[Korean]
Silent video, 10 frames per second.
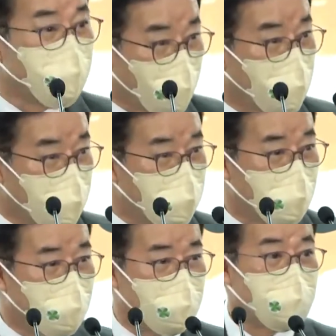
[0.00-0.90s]

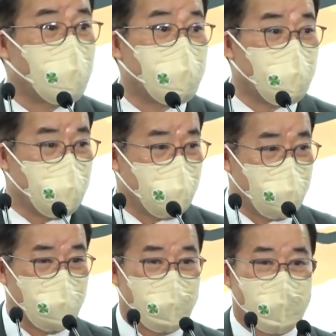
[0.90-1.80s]
모르겠습니다만 상당히
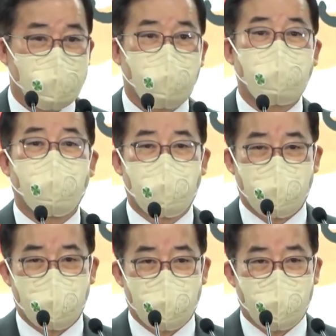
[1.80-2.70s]

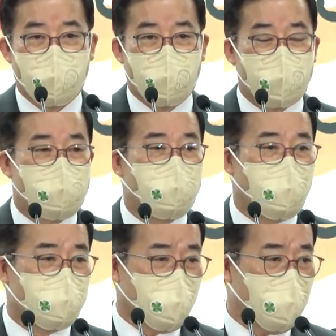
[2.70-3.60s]
상당히
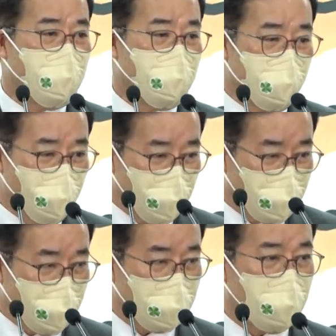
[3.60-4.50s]
기계적 AI
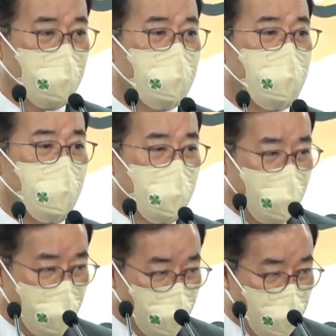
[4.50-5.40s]
알고리즘 자기들은 AI
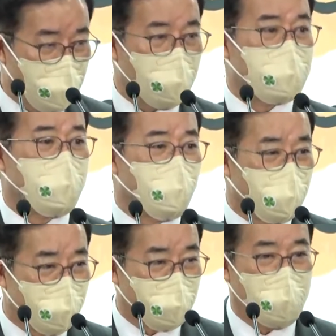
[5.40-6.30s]
알고리즘에서
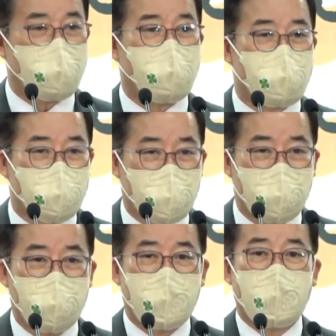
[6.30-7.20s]
자동적으로 된다 하지만은
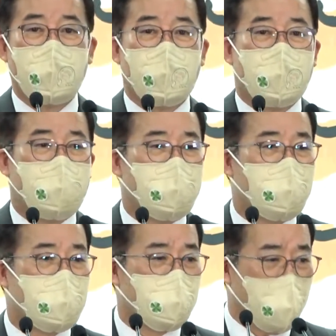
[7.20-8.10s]

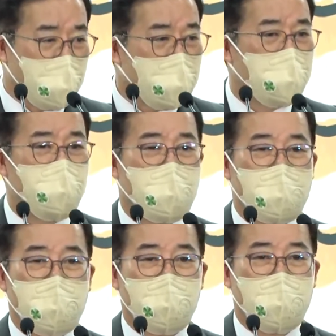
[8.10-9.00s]
어, 많은
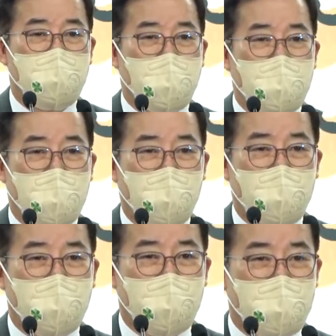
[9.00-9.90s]
전문가들이 비판을 하고
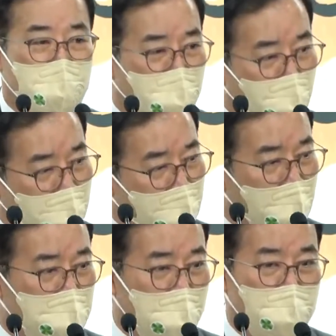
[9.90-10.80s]
있고 또 공개를
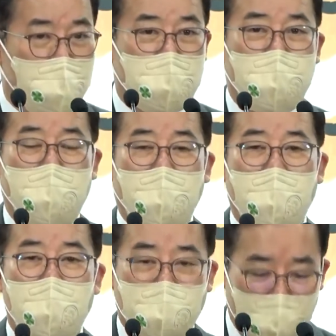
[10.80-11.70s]
하지 않고 그
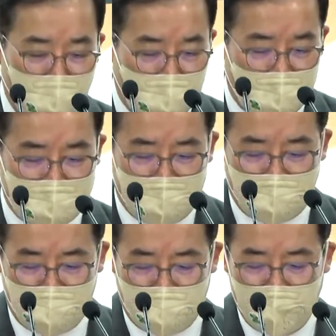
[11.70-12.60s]
회의록도 공개하지
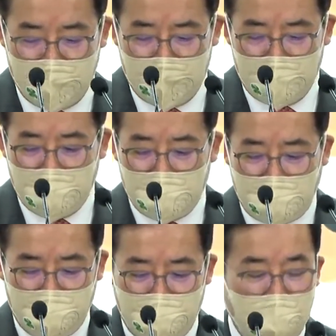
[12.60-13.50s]
않고 있기
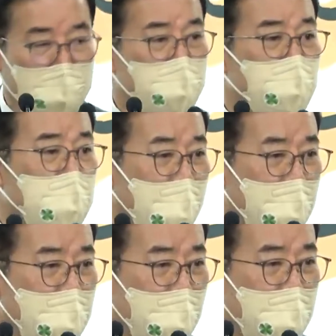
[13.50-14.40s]
때문에 문제가
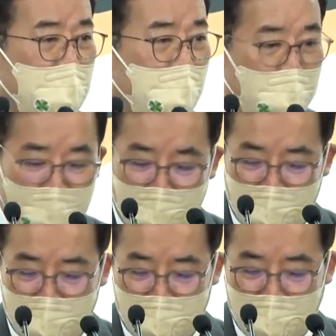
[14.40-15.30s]
있다 이렇게
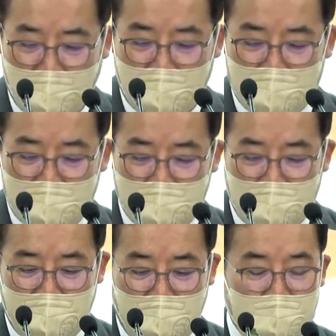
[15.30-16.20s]
에, 예, 다
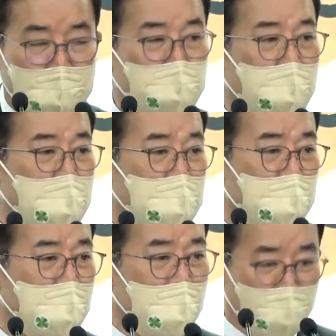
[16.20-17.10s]
지적을 전문가들이
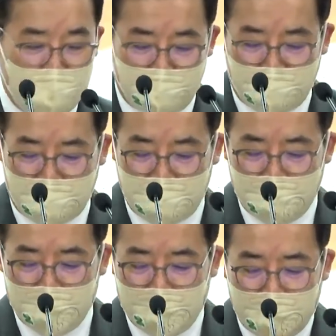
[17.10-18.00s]
지적을 하고 있습니다.
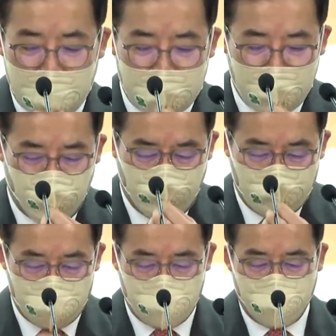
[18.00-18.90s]
이런
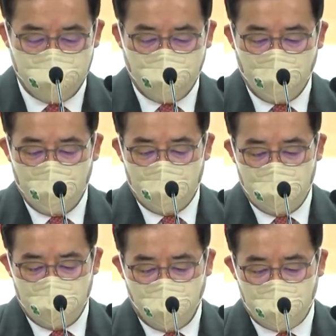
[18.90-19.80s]
차원에서
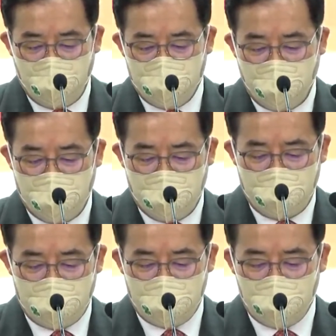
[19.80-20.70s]
그 보장 방안에
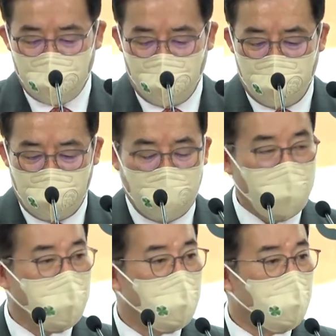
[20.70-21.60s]
대해서는 좀더
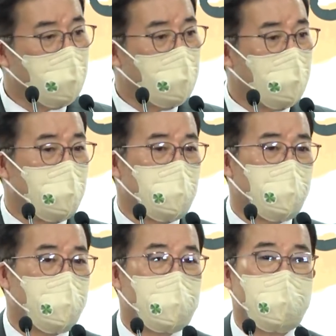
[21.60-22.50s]

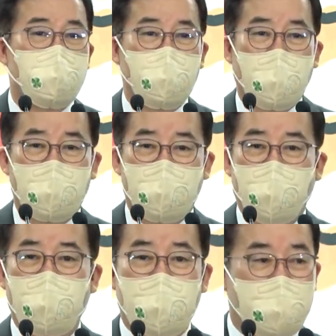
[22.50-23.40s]
어, 뭐 여러분의
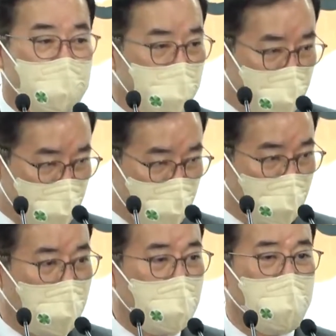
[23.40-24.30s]
좋은 의견도
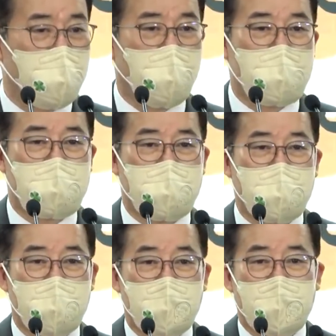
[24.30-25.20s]
받아들이고 해서
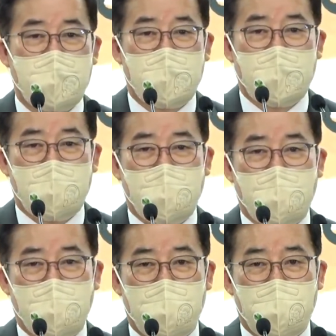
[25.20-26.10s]
어,